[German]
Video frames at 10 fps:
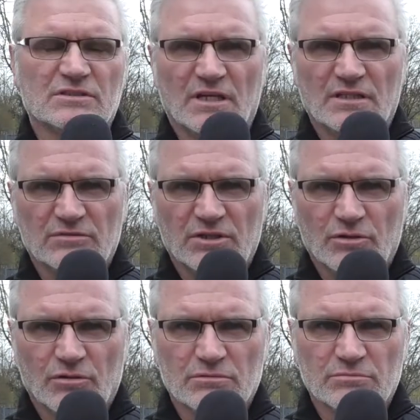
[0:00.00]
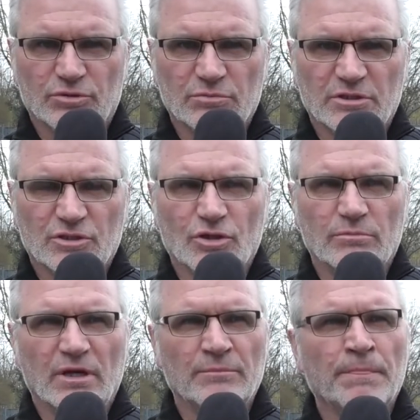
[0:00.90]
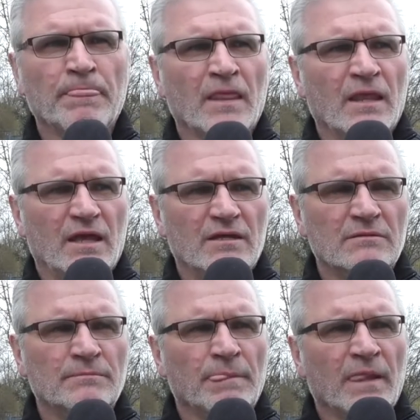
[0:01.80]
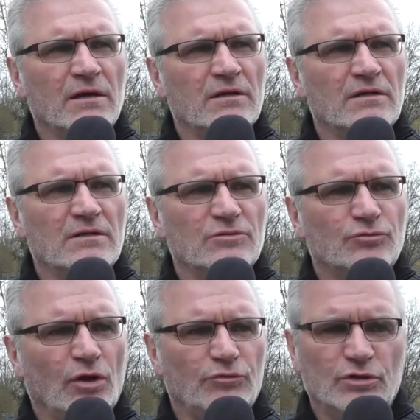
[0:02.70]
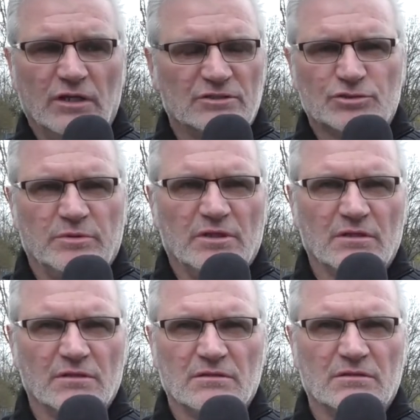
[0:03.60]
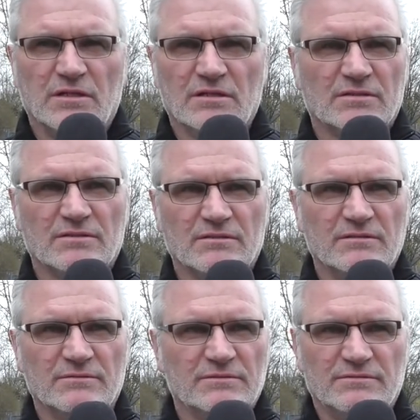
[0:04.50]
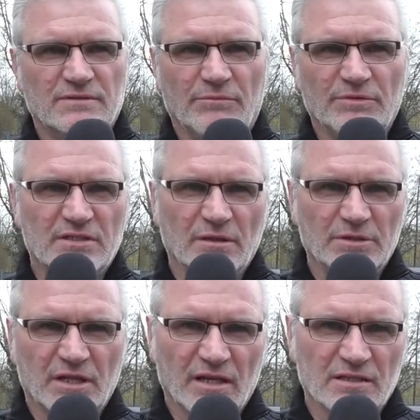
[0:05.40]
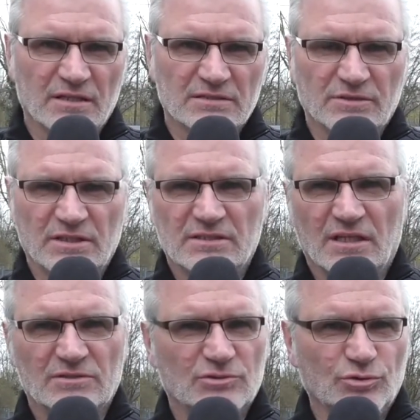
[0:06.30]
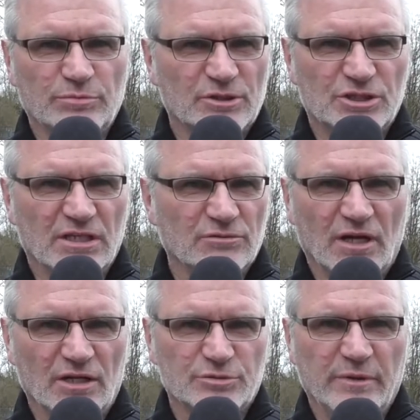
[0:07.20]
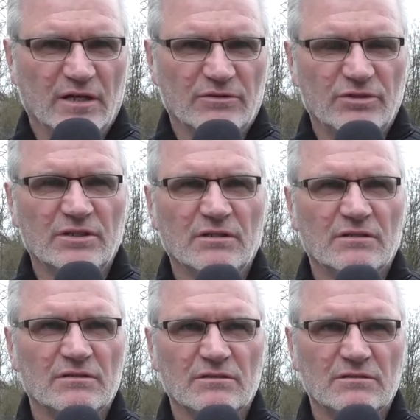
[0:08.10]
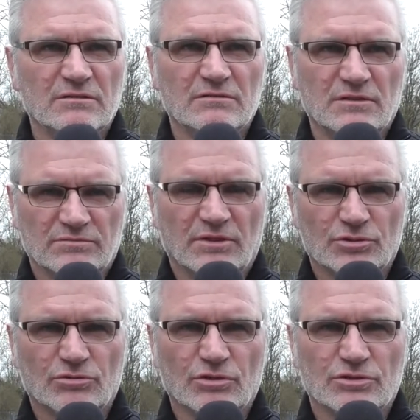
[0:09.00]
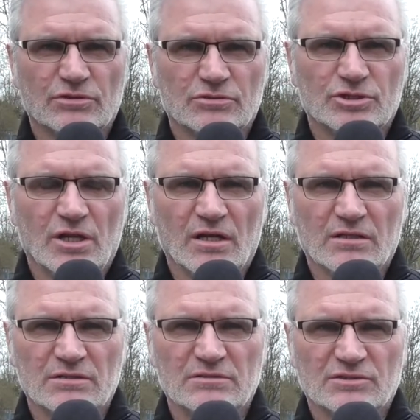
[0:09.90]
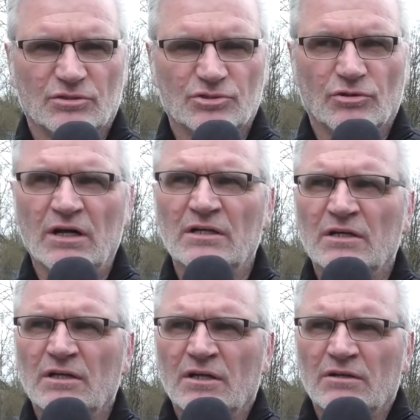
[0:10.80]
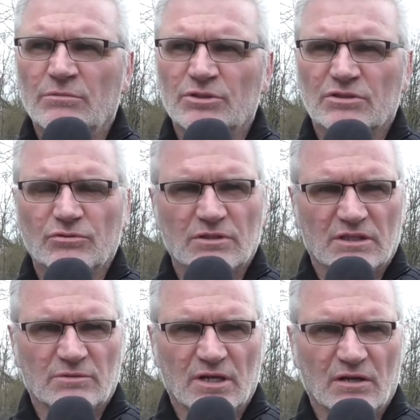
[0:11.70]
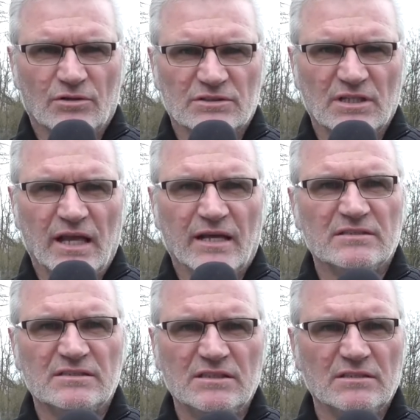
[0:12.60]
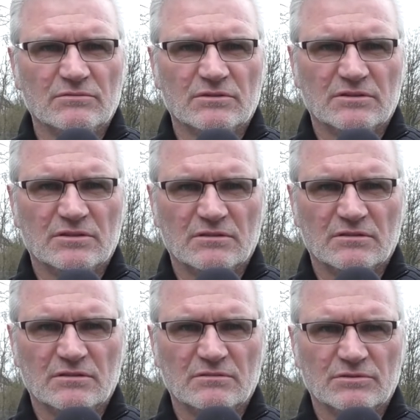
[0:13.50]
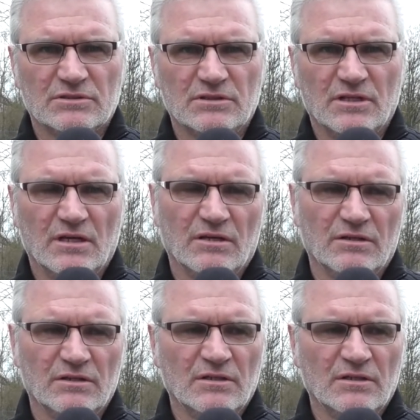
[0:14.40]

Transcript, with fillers: es sein, dass wir hier noch einen Punkt mitgenommen haben, hätten. Äh, ja, für die nächsten Spiele gilt, äh, wir haben nicht damit gerechnet, dass wir jetzt da so durchmarschieren und alle Spiele gewinnen. Äh, das war schon heute ein Schlag ins Kontor. Wir müssen gucken, dass wir daraus die Lehren ziehen und äh, uns in der